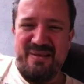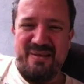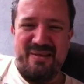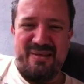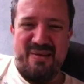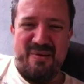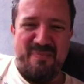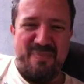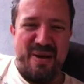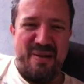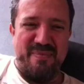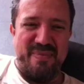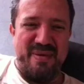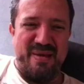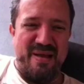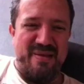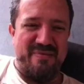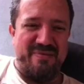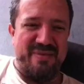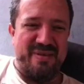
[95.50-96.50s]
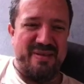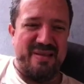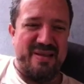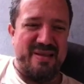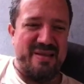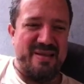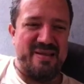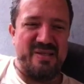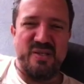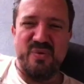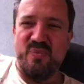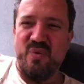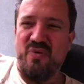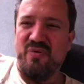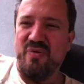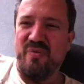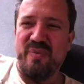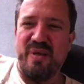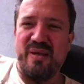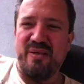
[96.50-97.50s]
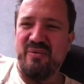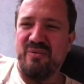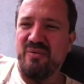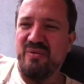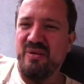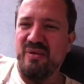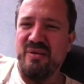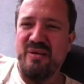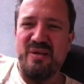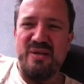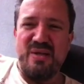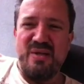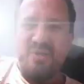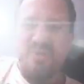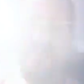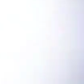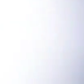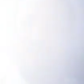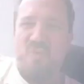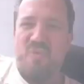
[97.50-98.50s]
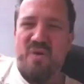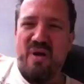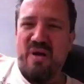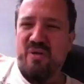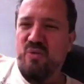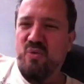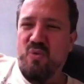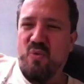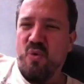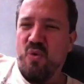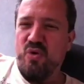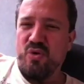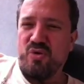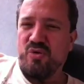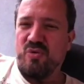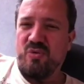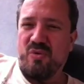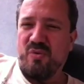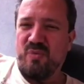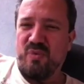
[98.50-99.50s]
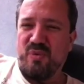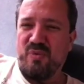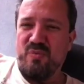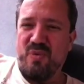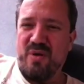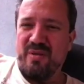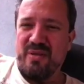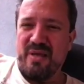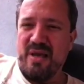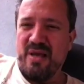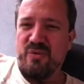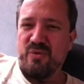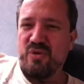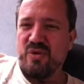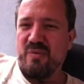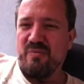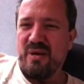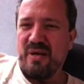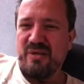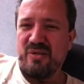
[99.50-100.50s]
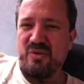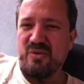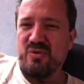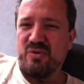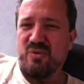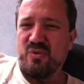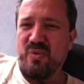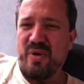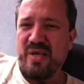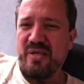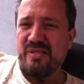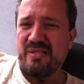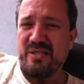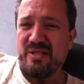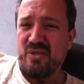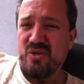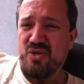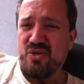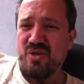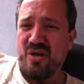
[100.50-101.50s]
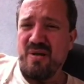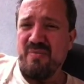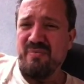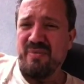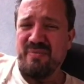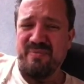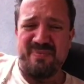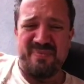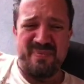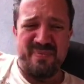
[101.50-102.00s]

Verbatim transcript: Então, para mim, a vida é esse movimento. Né? É do gosto do mundo moderno chamar isso de doença, que chame.